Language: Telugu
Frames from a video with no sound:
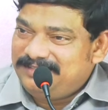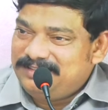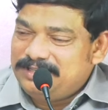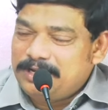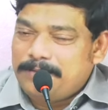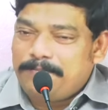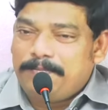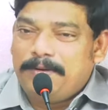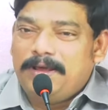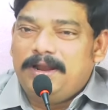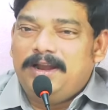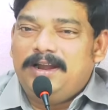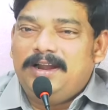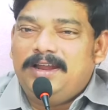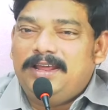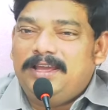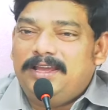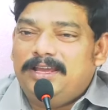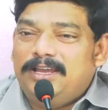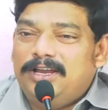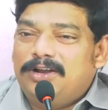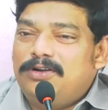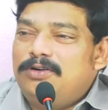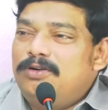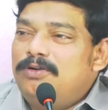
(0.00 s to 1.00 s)
చెప్పాలంటే
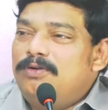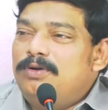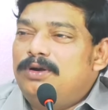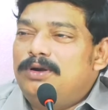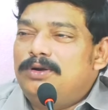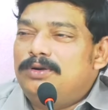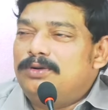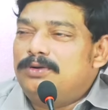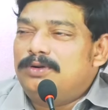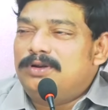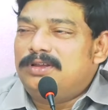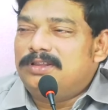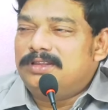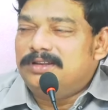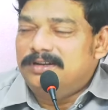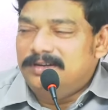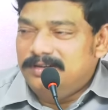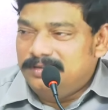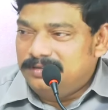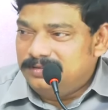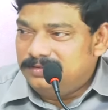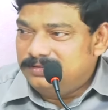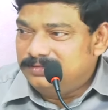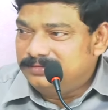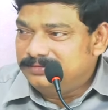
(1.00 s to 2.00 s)
ఎక్కువ ఒకటి
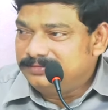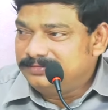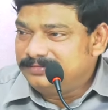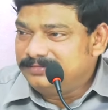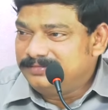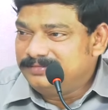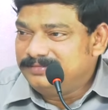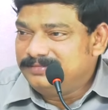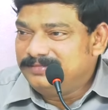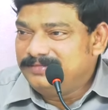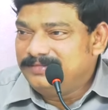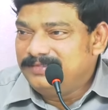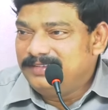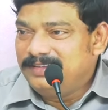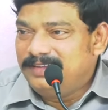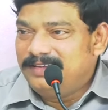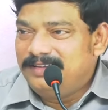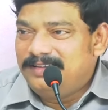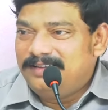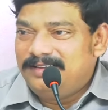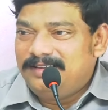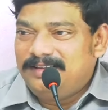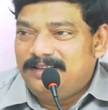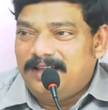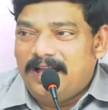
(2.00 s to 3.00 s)
ఉంటుందండి
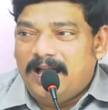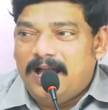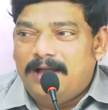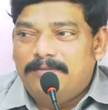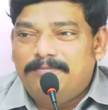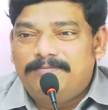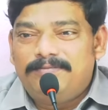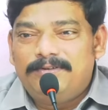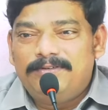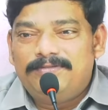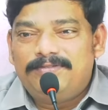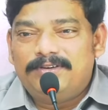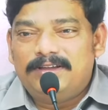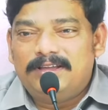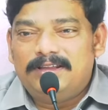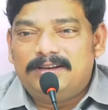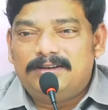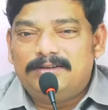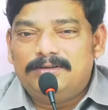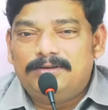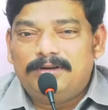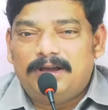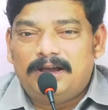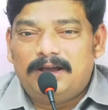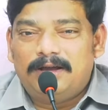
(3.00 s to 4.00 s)

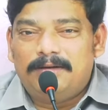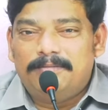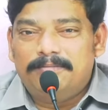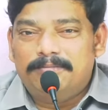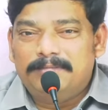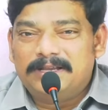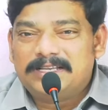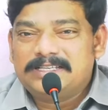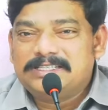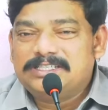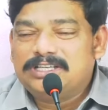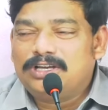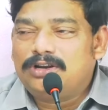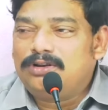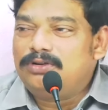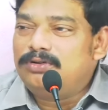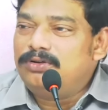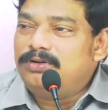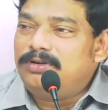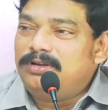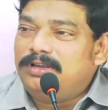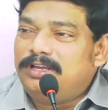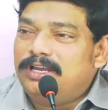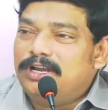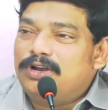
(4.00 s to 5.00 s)
యాంప్లిఫైర్లో ఆ
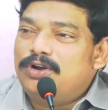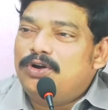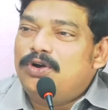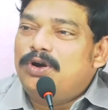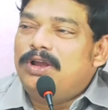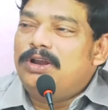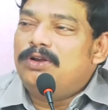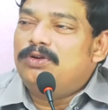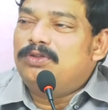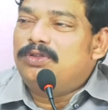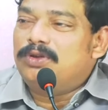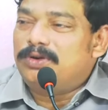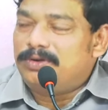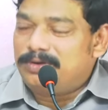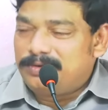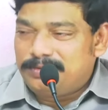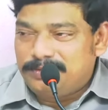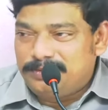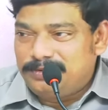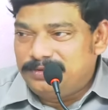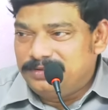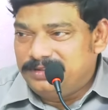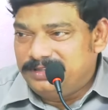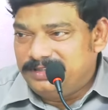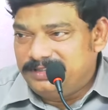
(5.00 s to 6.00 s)
మిక్సర్లో ఎక్కువ అనేది ఒకటి
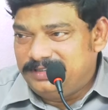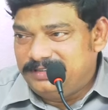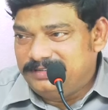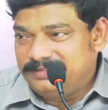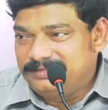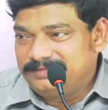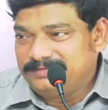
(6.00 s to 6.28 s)
ఉంటుంది